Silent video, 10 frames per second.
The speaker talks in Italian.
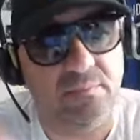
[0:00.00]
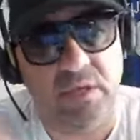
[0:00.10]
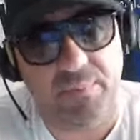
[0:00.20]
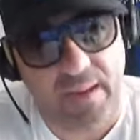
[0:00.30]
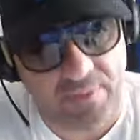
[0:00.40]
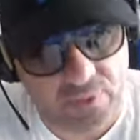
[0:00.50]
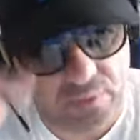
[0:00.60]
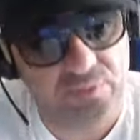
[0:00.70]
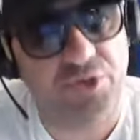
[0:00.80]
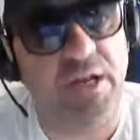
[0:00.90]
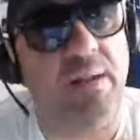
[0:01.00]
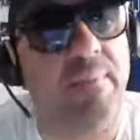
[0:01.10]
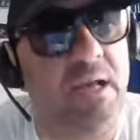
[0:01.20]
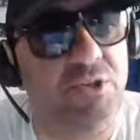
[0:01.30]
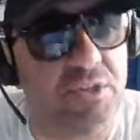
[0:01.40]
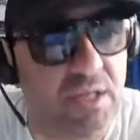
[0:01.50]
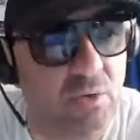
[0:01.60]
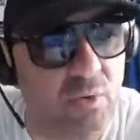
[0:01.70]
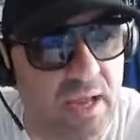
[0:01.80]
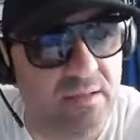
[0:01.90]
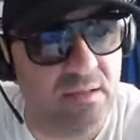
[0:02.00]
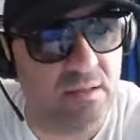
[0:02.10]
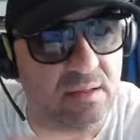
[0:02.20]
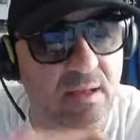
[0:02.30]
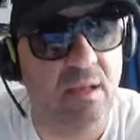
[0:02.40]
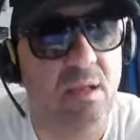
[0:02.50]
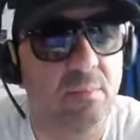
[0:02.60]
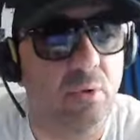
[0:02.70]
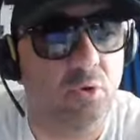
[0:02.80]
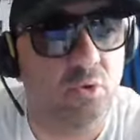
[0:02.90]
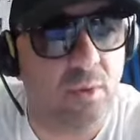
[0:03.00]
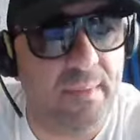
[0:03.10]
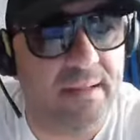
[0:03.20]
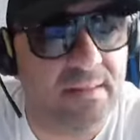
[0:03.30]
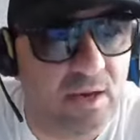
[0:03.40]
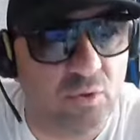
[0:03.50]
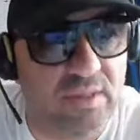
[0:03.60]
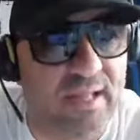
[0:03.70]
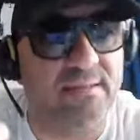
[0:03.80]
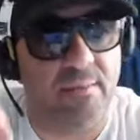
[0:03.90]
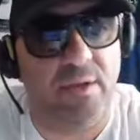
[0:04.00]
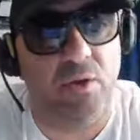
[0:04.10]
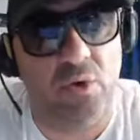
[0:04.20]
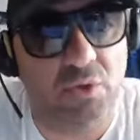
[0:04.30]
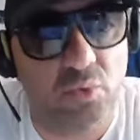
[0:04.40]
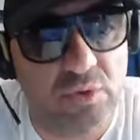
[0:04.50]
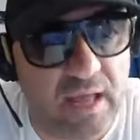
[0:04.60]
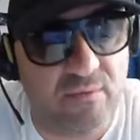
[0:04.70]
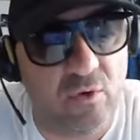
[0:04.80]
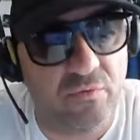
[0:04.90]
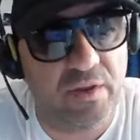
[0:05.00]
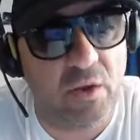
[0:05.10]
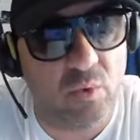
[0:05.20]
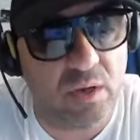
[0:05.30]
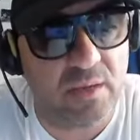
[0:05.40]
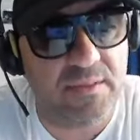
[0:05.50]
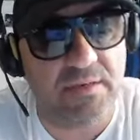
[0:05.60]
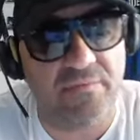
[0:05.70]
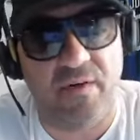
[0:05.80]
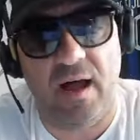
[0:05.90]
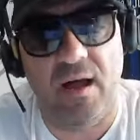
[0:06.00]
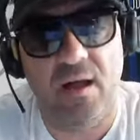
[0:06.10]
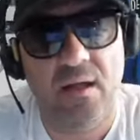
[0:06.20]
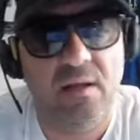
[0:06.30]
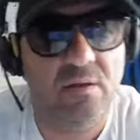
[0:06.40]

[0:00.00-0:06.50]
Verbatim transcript: ripeto, c'era il Manchester United pronto a mettere 80 milioni sul tavolo fino a qualche mese fa,